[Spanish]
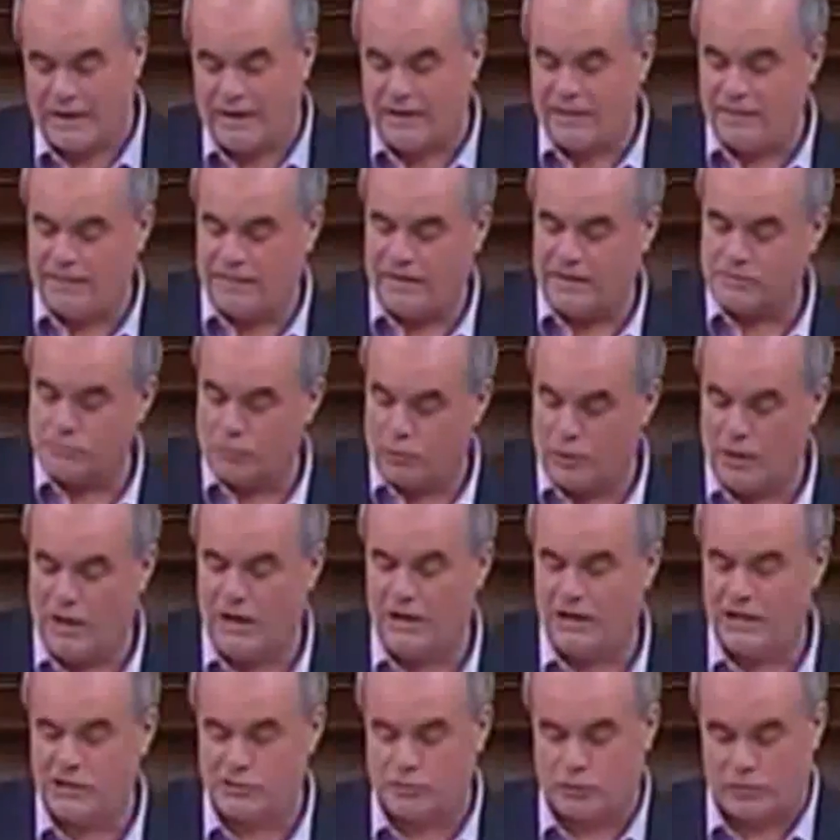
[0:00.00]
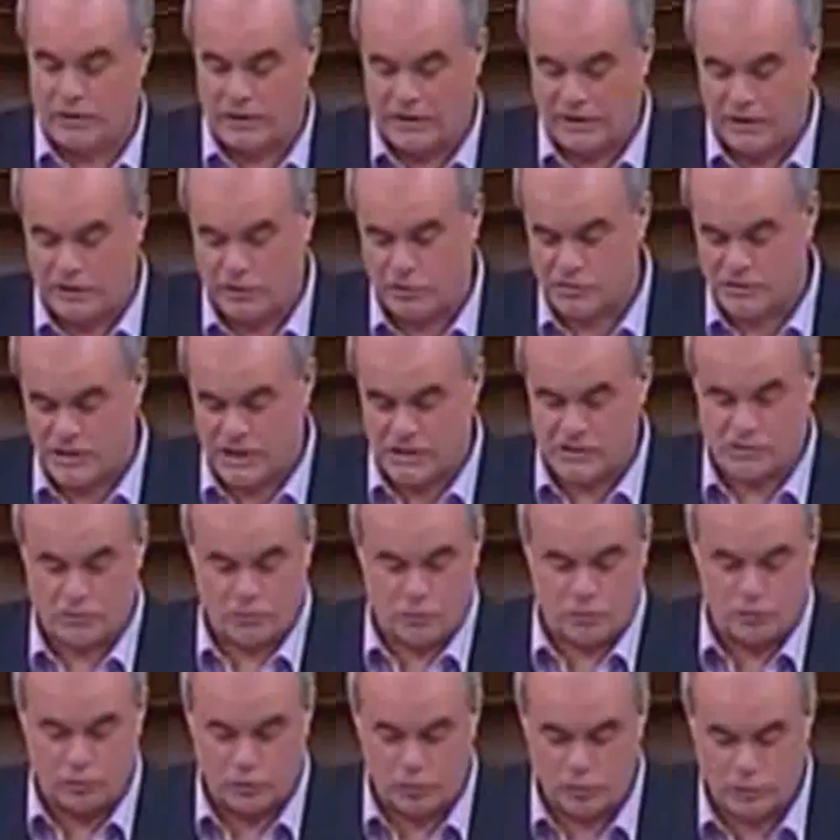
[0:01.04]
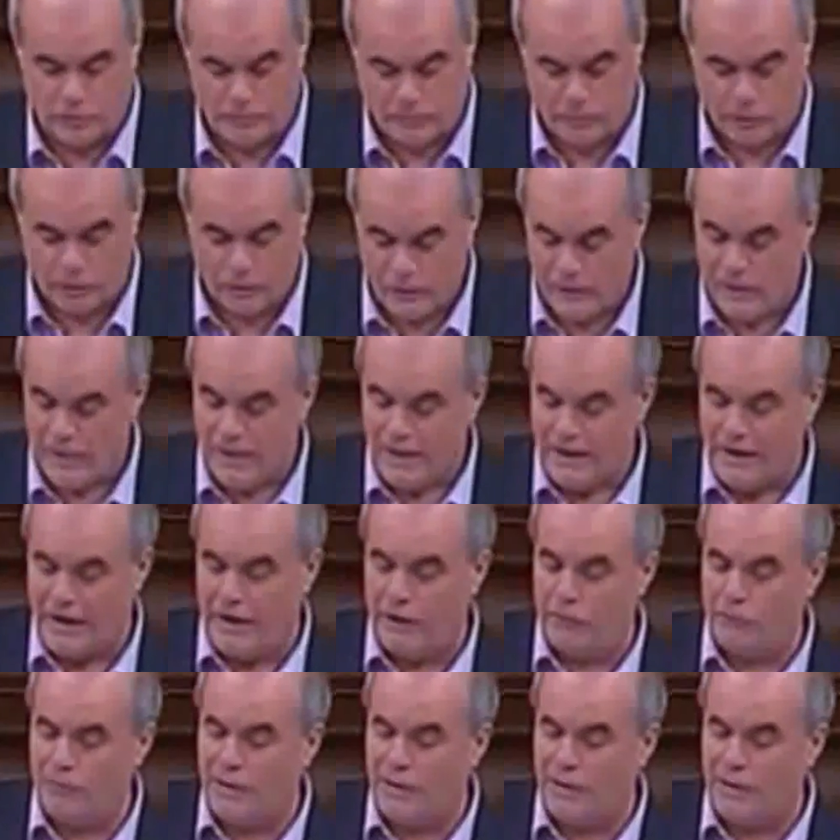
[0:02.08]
con creencias morales o religiosas o de otro tipo